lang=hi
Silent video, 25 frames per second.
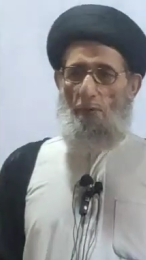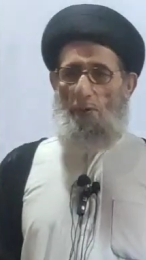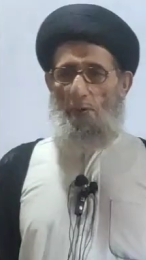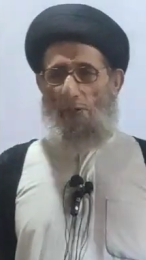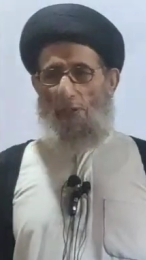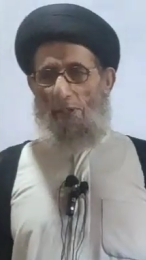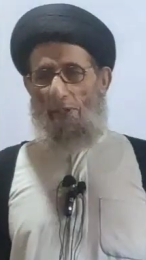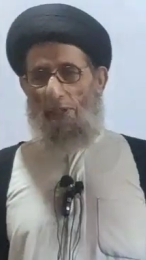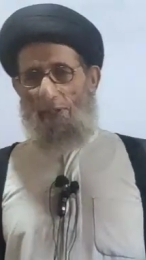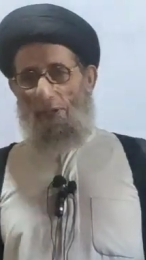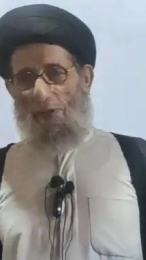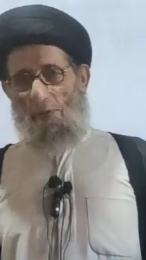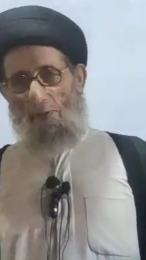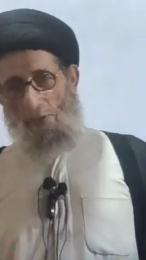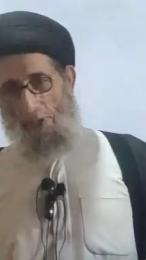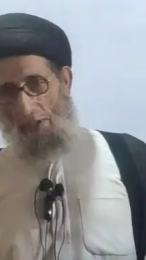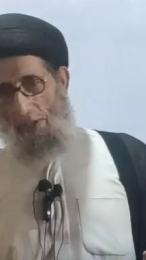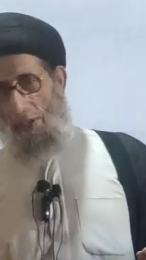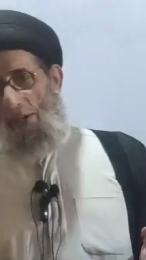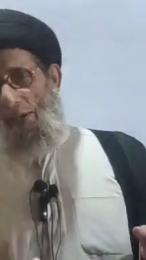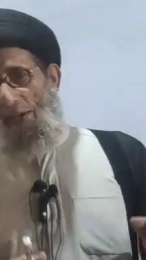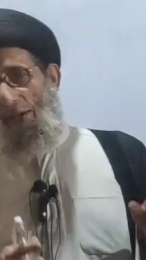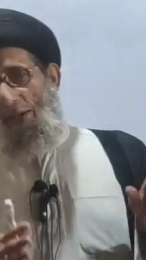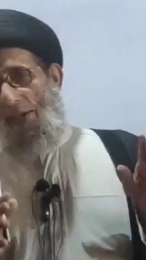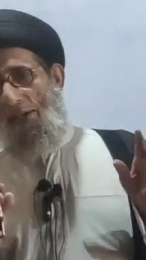होगी
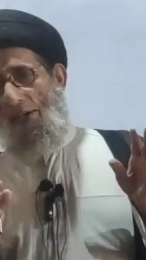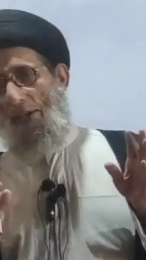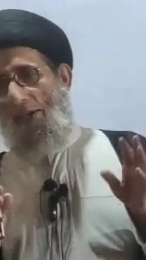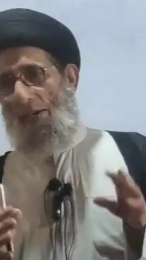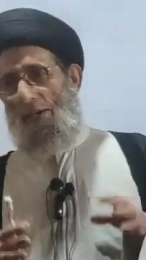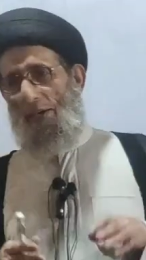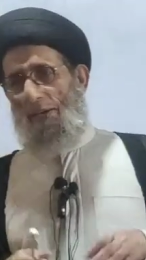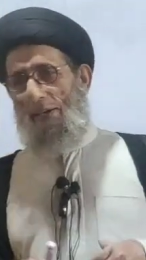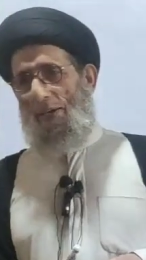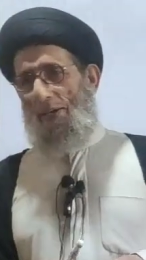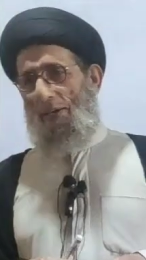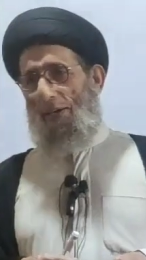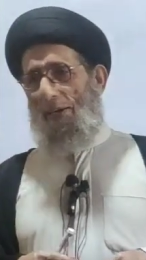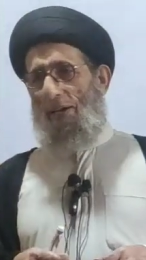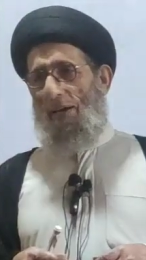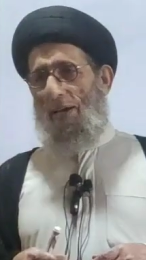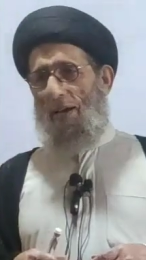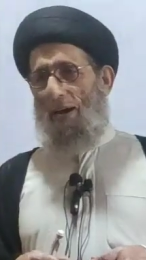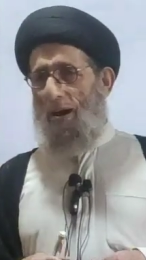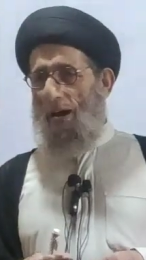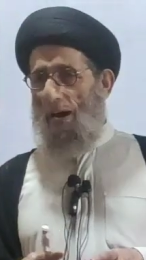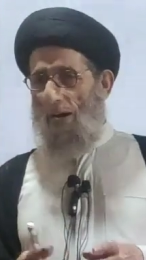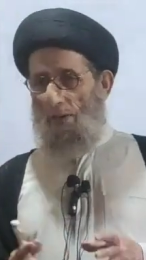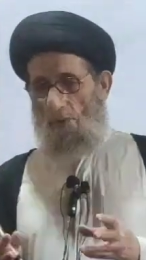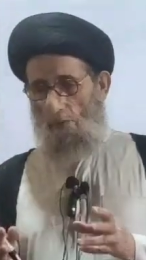क्योंकि
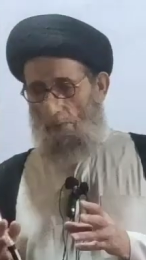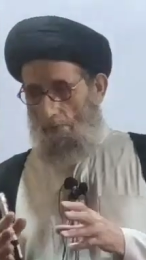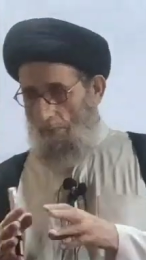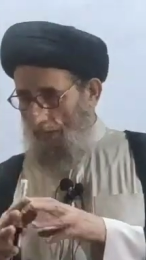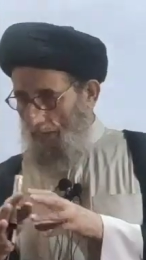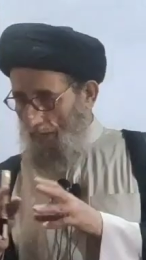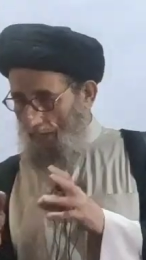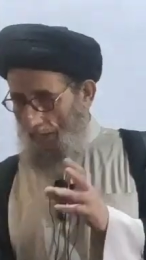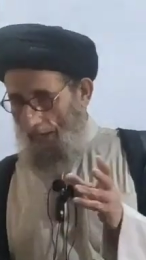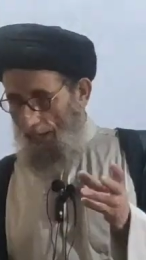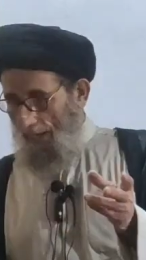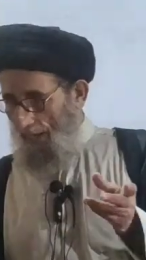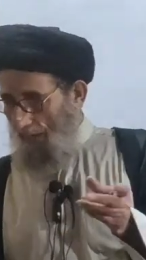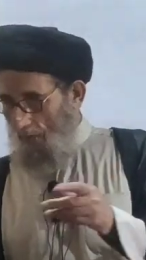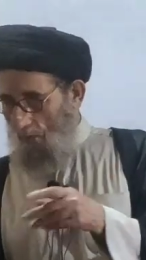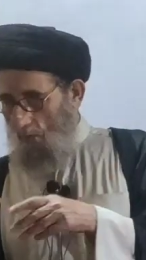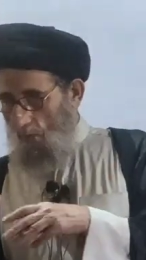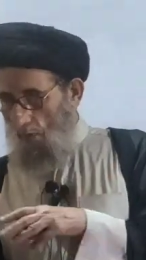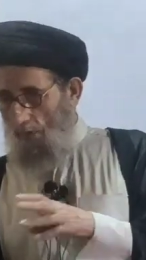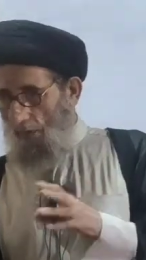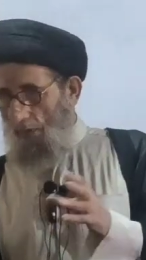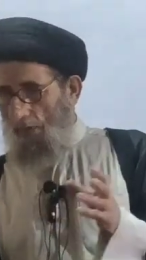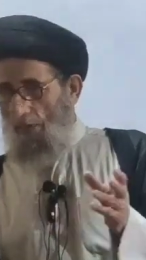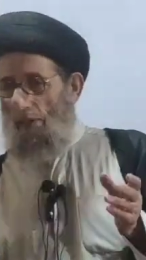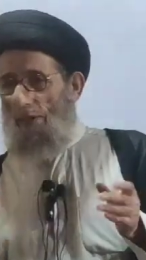कानून में कहीं
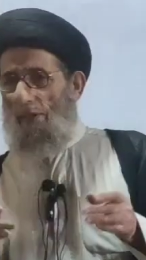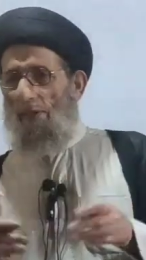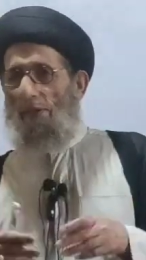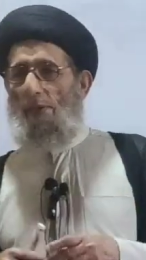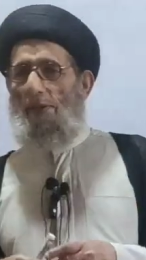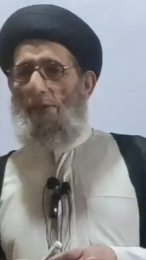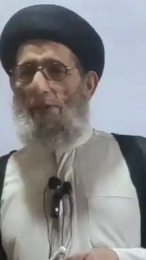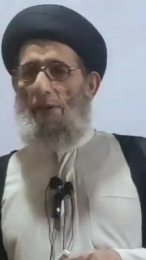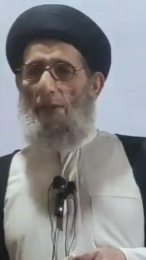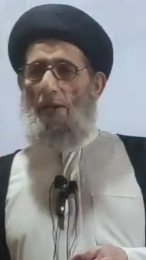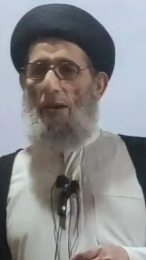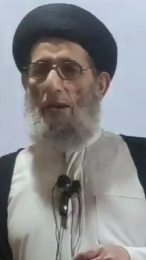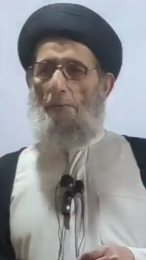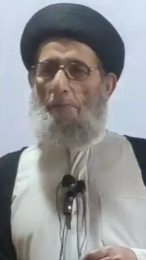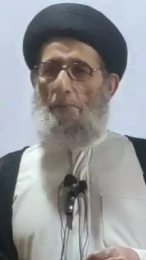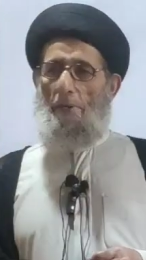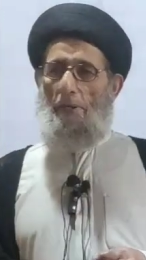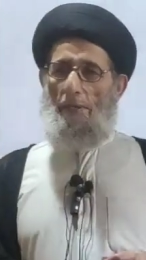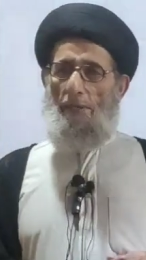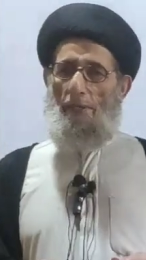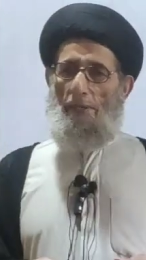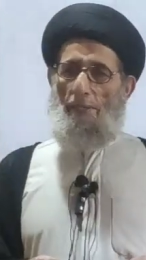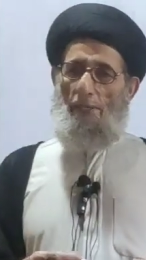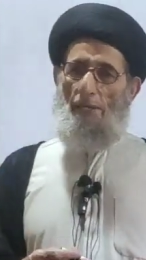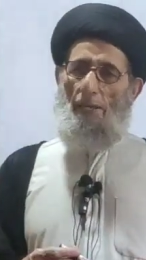कोई
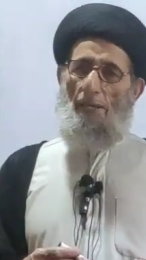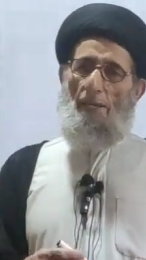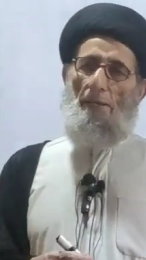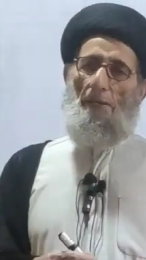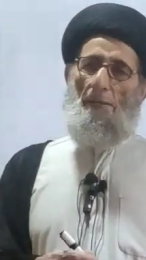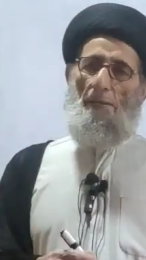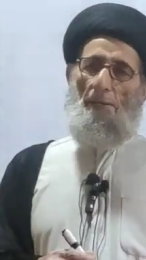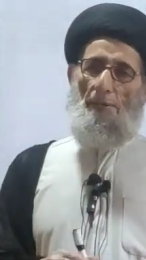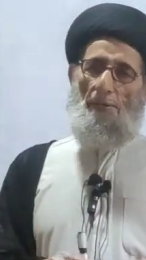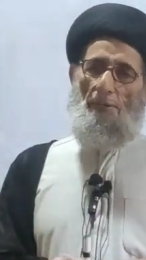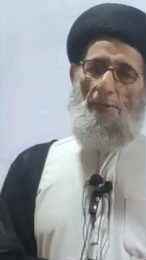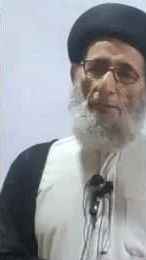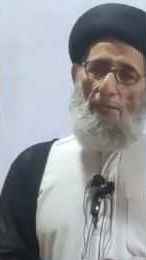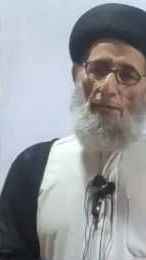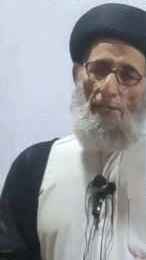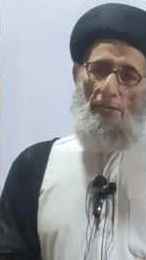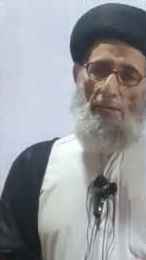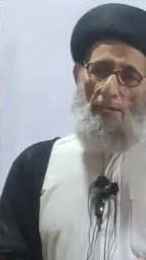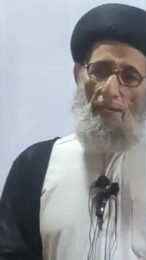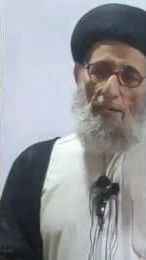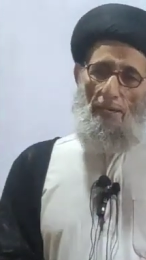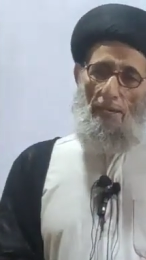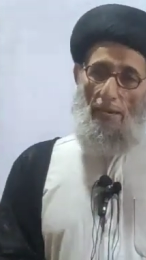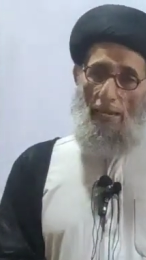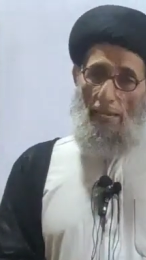गड़बड़ नहीं है
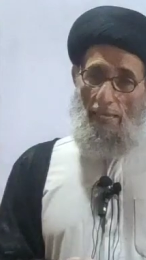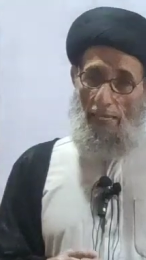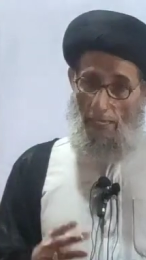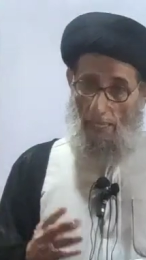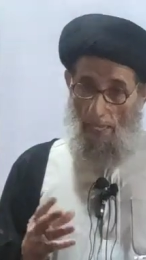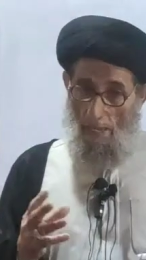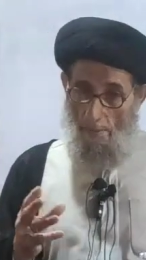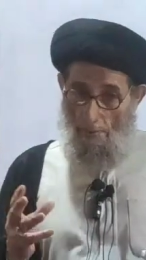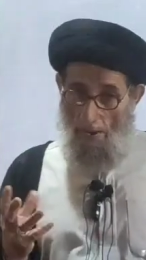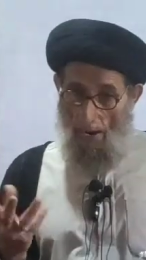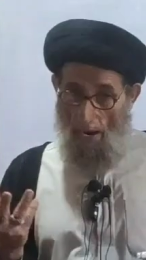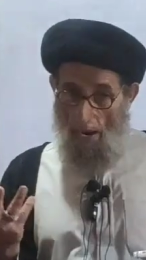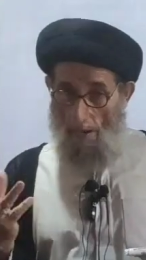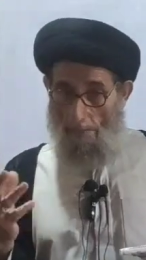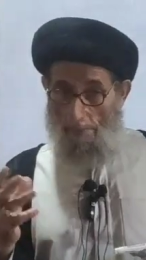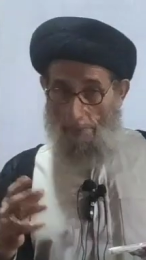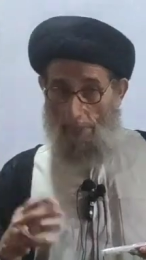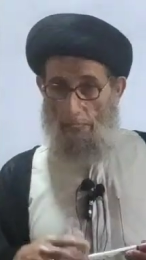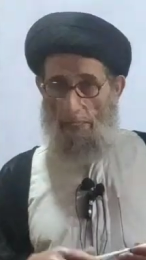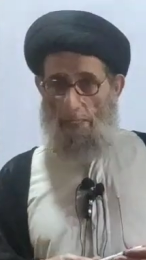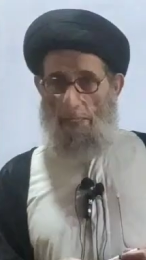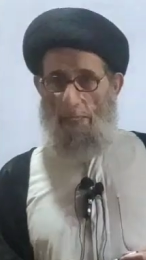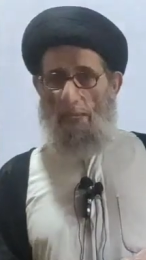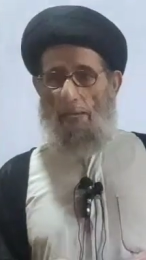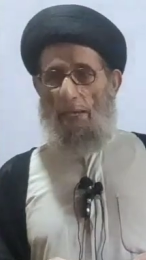कहीं इबाम
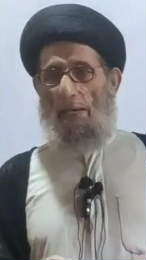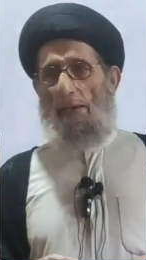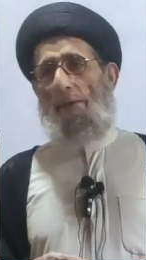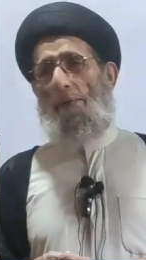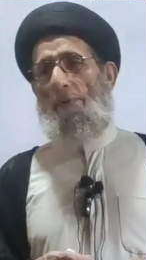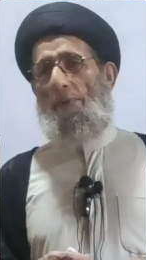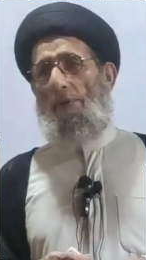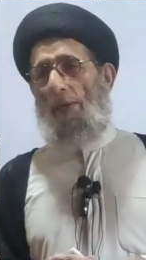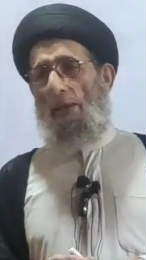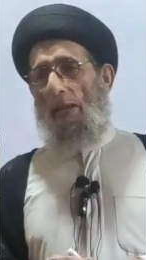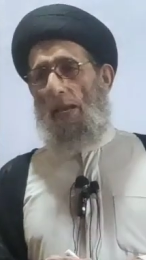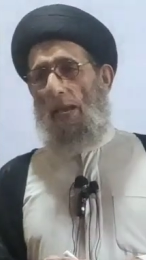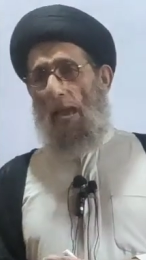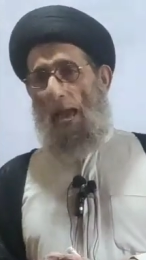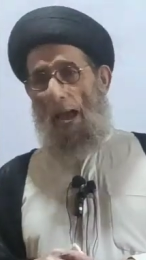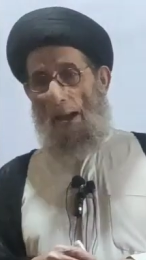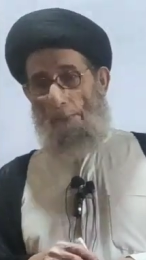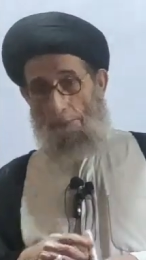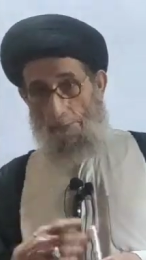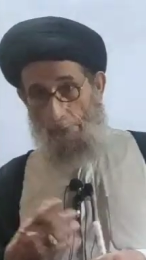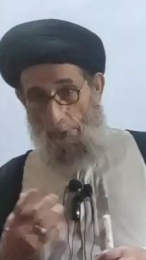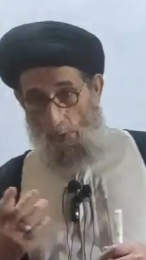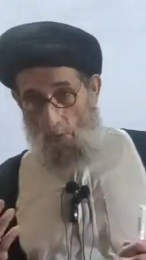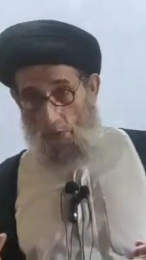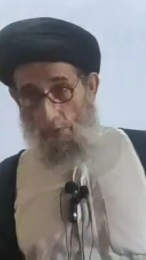नहीं है
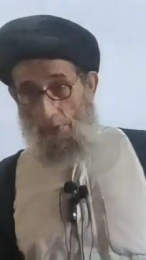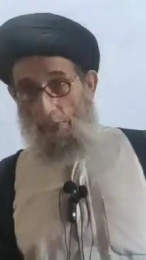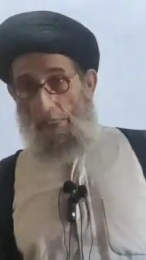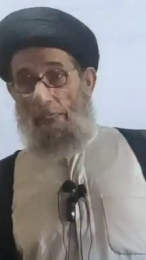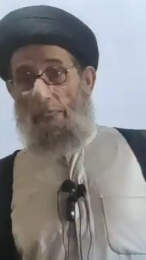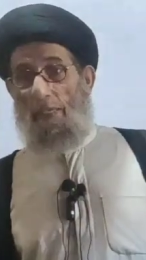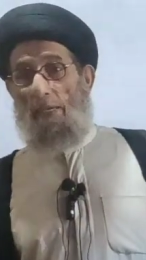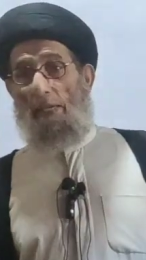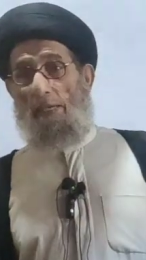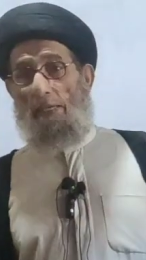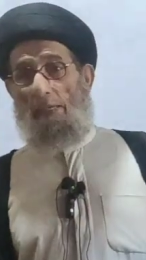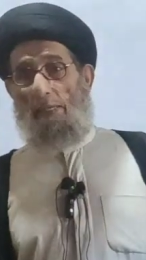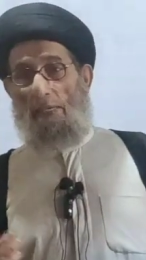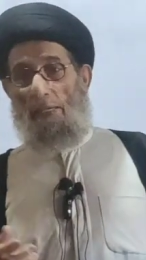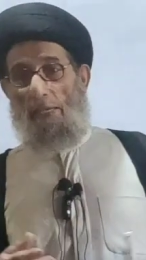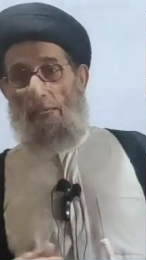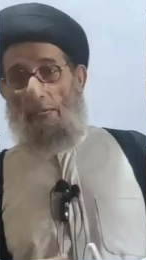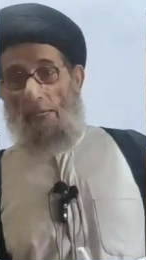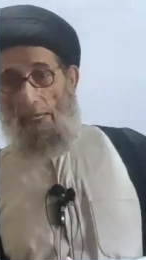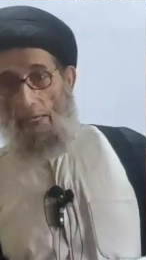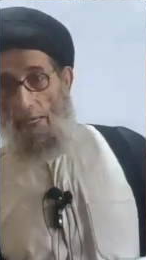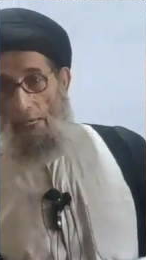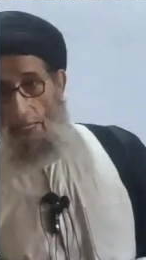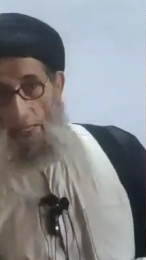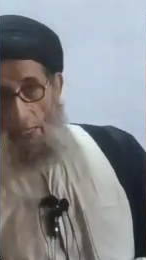एम्बिगिटी नहीं है
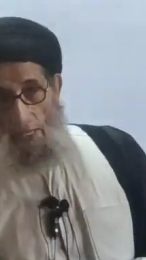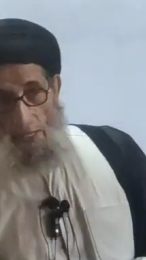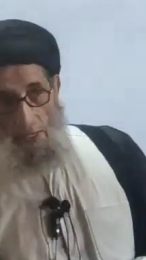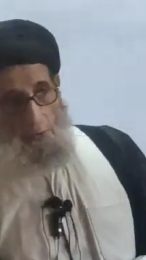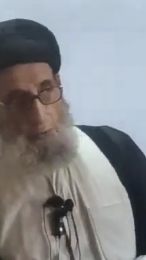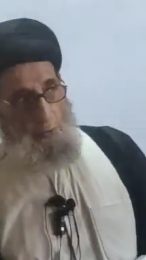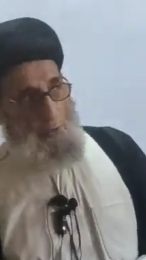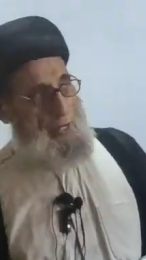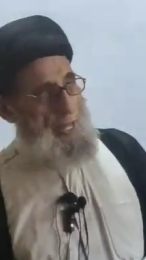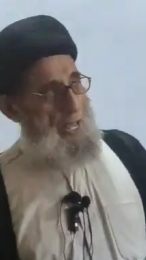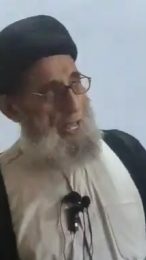तो